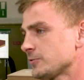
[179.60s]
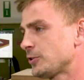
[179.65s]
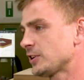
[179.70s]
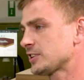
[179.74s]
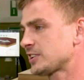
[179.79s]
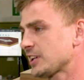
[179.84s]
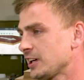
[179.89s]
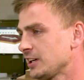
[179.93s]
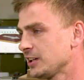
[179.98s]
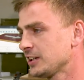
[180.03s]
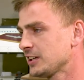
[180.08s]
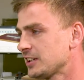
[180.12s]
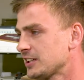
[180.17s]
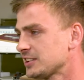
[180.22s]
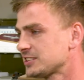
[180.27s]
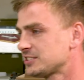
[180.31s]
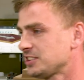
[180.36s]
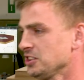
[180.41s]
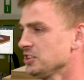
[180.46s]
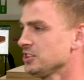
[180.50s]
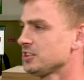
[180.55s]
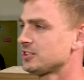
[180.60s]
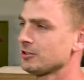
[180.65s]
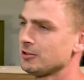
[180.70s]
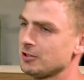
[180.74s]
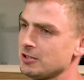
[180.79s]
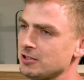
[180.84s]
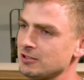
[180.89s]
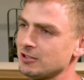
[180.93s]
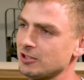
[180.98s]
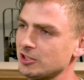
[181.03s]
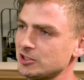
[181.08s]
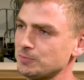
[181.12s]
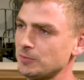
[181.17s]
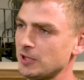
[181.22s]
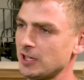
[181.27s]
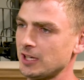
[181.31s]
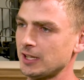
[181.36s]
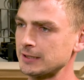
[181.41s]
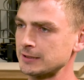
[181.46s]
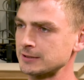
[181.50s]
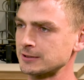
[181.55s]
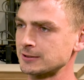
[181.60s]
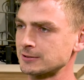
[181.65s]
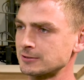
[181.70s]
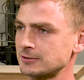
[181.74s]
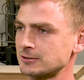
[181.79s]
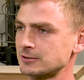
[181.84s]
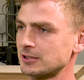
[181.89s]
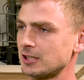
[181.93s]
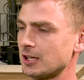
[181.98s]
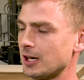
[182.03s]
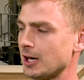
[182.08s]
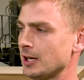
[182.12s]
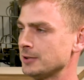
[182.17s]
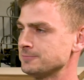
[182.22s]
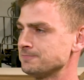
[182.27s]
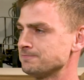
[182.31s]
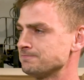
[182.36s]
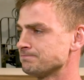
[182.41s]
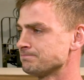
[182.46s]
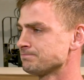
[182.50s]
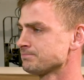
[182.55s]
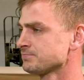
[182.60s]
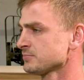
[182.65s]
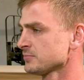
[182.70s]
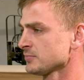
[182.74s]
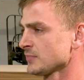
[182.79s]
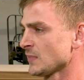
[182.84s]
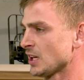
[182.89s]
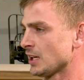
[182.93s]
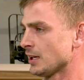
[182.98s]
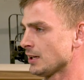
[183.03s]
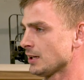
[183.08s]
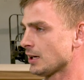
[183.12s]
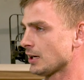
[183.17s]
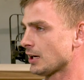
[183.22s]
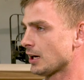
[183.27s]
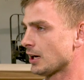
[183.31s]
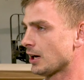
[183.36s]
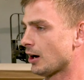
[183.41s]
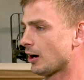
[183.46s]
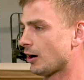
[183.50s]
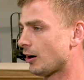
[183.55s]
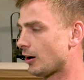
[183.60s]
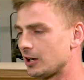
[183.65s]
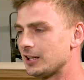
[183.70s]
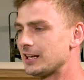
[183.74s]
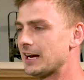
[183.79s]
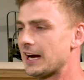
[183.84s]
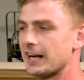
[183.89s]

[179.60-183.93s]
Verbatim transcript: Vorteile sehe ich darin, dass man ähm, alle